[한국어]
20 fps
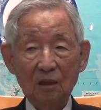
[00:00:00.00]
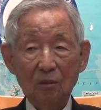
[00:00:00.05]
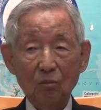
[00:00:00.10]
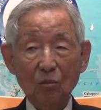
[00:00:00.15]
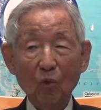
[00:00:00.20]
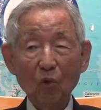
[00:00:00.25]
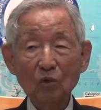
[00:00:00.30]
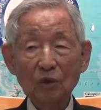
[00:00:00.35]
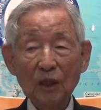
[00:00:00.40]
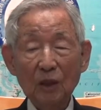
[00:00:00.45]

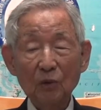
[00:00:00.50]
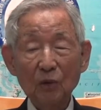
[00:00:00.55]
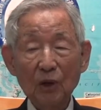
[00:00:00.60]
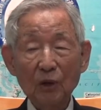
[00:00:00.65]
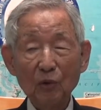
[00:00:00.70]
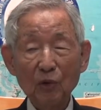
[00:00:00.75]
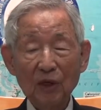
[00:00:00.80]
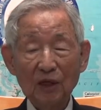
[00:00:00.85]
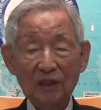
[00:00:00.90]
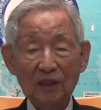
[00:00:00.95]
목사회
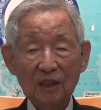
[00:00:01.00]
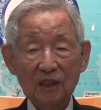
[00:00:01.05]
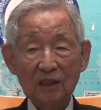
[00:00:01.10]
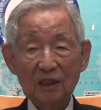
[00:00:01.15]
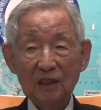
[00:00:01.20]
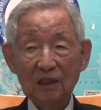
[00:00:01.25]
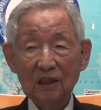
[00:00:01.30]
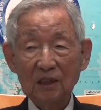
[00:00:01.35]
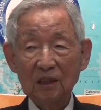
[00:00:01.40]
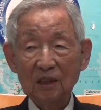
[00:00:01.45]

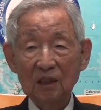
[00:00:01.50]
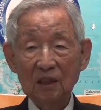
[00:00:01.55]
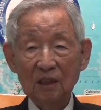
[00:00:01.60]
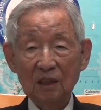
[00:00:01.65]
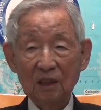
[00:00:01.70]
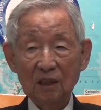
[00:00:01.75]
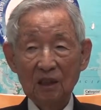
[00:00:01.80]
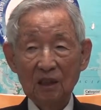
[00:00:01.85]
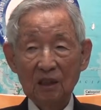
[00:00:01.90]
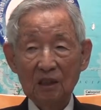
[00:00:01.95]
회장이
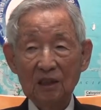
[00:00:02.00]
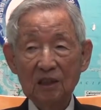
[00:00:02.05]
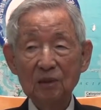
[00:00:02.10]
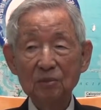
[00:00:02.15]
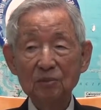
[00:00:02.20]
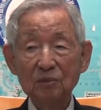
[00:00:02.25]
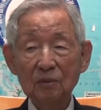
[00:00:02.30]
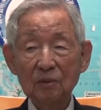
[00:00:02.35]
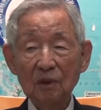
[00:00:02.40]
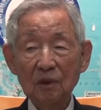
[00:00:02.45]
집
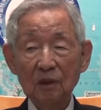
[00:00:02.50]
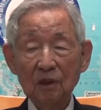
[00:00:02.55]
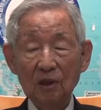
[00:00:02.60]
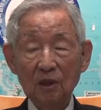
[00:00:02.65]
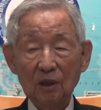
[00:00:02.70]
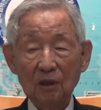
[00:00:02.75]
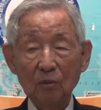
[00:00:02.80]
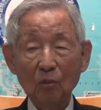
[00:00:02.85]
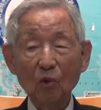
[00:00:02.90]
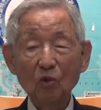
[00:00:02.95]

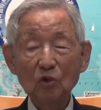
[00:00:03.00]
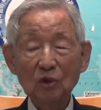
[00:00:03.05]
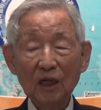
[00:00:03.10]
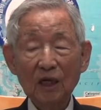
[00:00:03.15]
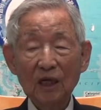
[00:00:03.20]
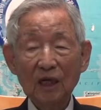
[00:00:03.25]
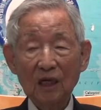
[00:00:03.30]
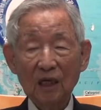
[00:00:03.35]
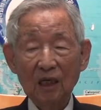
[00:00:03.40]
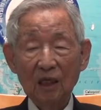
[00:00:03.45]

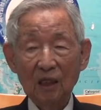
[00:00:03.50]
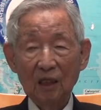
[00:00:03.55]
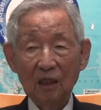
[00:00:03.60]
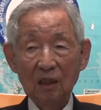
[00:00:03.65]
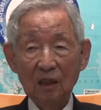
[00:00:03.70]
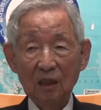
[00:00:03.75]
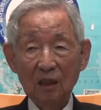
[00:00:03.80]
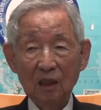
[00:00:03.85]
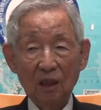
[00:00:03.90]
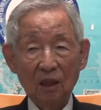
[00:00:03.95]
목사가
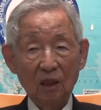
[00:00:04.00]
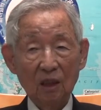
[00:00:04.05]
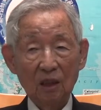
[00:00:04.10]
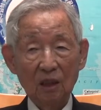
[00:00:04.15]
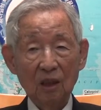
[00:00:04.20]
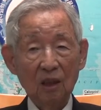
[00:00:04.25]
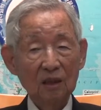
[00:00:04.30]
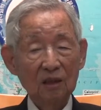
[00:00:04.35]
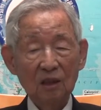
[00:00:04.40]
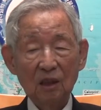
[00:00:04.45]

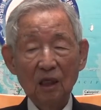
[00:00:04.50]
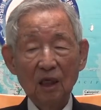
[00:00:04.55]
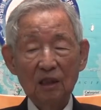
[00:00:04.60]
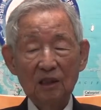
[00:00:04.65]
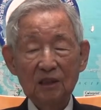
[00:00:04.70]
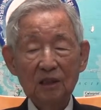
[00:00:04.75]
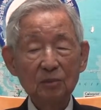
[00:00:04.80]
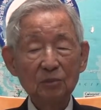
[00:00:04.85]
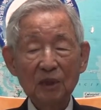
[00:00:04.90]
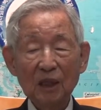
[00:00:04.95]

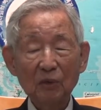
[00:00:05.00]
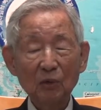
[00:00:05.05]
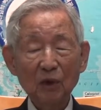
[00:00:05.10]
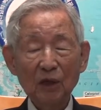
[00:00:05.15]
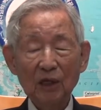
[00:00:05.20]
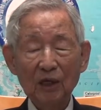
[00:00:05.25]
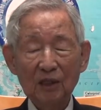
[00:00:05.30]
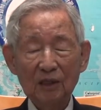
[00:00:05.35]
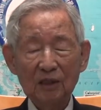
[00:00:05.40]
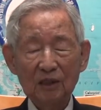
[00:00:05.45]

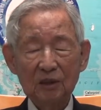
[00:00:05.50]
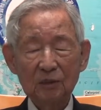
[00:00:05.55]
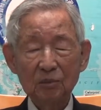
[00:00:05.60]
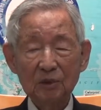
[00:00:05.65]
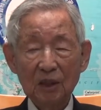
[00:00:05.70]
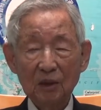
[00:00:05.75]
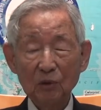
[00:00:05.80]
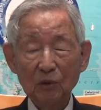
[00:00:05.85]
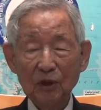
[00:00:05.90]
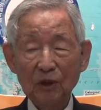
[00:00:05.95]
집사회
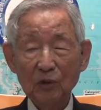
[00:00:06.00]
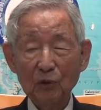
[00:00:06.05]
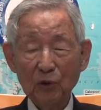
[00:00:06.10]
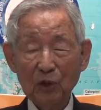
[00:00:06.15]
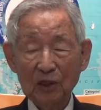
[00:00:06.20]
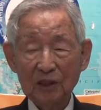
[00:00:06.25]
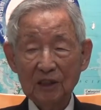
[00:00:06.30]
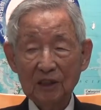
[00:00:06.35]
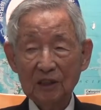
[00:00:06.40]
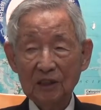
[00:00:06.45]
집사회
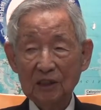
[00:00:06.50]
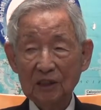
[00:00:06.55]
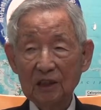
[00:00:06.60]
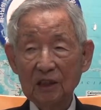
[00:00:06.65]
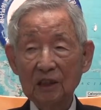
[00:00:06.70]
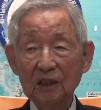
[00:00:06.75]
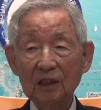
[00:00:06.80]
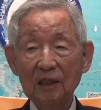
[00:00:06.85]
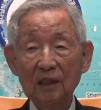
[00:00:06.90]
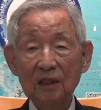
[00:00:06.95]
회장이
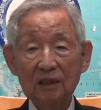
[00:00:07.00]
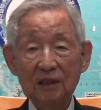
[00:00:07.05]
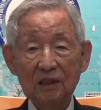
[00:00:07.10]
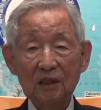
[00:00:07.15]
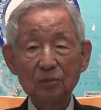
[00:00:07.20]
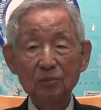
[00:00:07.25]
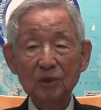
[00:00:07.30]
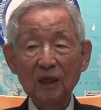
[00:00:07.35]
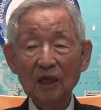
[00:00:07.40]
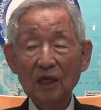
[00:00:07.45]

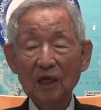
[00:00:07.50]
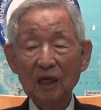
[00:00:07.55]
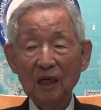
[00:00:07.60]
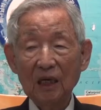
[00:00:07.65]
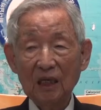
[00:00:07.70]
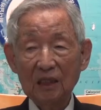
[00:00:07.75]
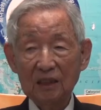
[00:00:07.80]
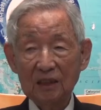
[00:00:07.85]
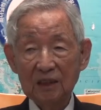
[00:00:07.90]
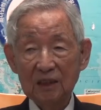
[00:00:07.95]
집사가
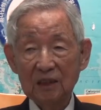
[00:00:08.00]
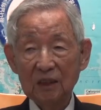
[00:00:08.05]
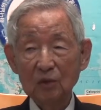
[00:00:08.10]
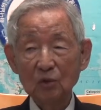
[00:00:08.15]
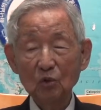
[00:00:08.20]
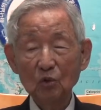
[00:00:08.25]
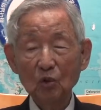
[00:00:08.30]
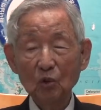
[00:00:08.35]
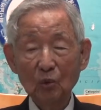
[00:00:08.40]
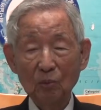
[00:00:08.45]
아닌
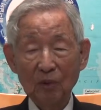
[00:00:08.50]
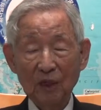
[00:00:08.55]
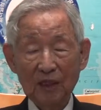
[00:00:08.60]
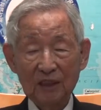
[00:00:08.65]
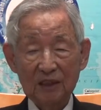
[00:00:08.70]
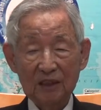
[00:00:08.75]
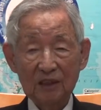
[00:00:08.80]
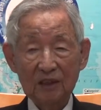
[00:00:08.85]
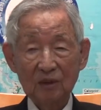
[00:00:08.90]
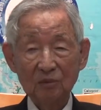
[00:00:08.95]
경우도
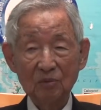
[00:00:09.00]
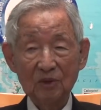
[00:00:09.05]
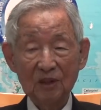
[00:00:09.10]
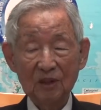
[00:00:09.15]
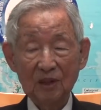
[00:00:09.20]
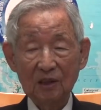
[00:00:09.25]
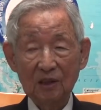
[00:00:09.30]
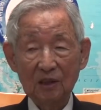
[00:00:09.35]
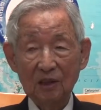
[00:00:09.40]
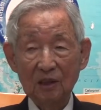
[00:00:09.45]
많이 있습니다.